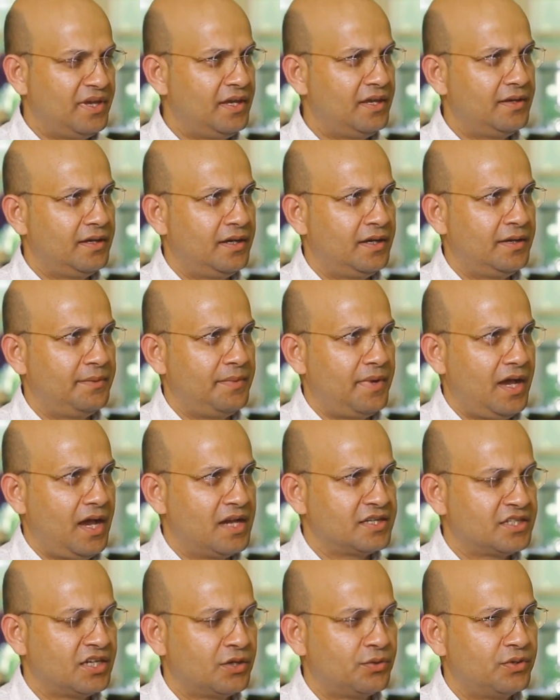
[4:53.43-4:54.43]
আমি
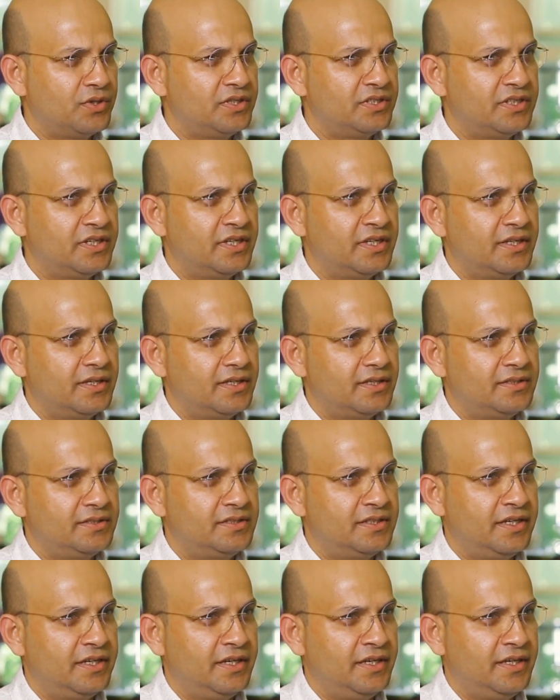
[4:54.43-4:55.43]
আশা করি যে
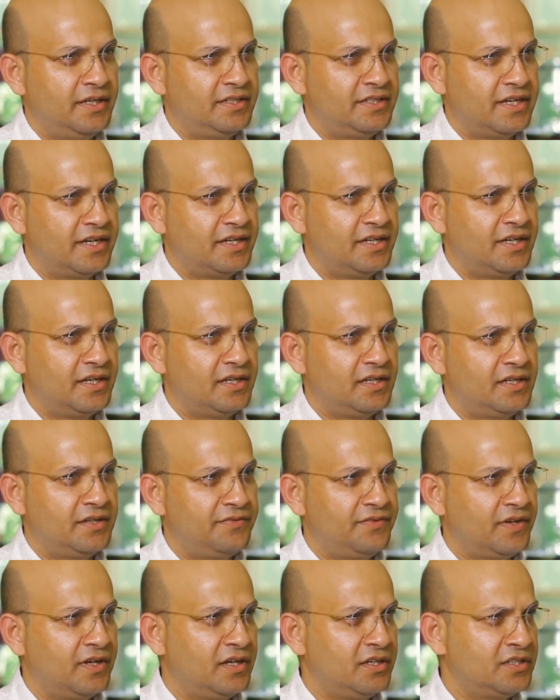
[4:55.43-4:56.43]
যেই
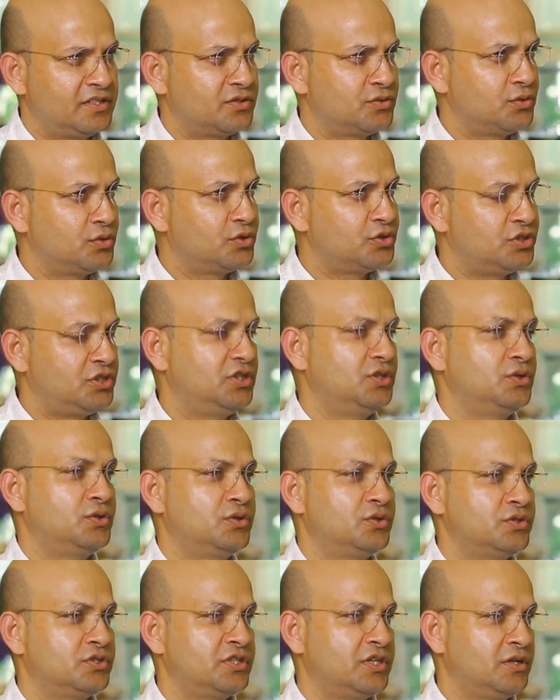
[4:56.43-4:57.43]
টেকনিক্যাল ডিফিকাল্টিসগুলো
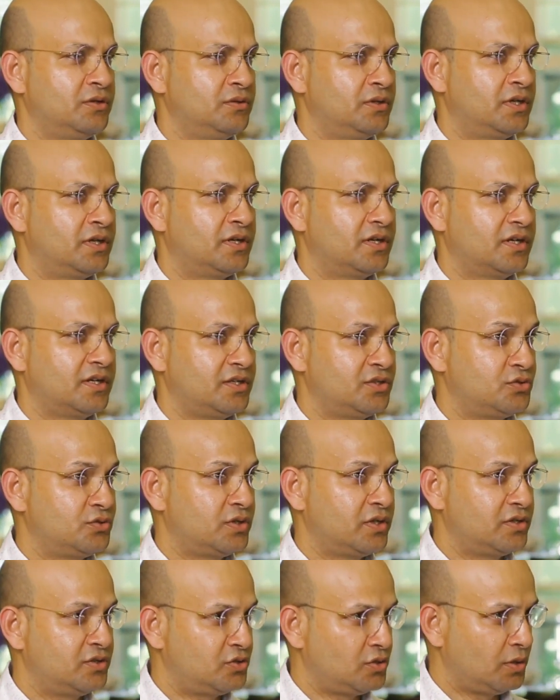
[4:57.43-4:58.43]
ছিল সেগুলো
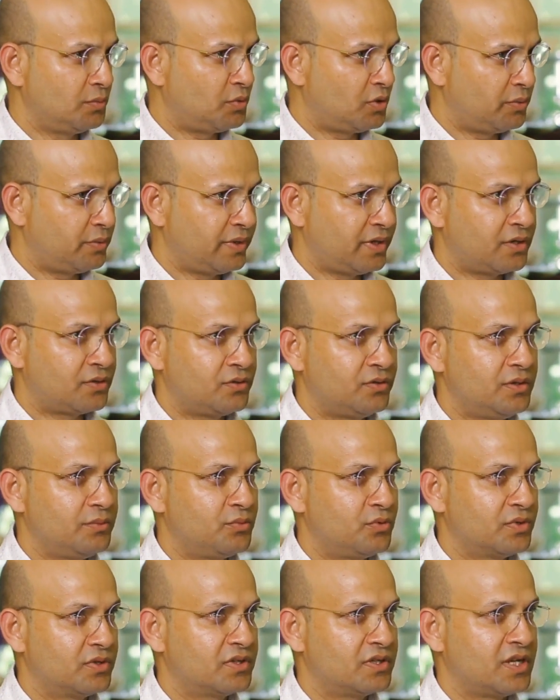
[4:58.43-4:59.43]
কিছুটা রিজলভ হবে
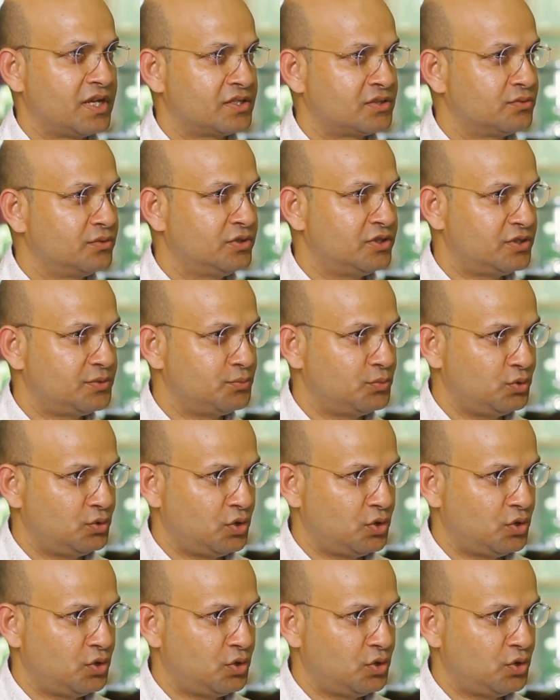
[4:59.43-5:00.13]
আরও এবং ক্লাসগুলি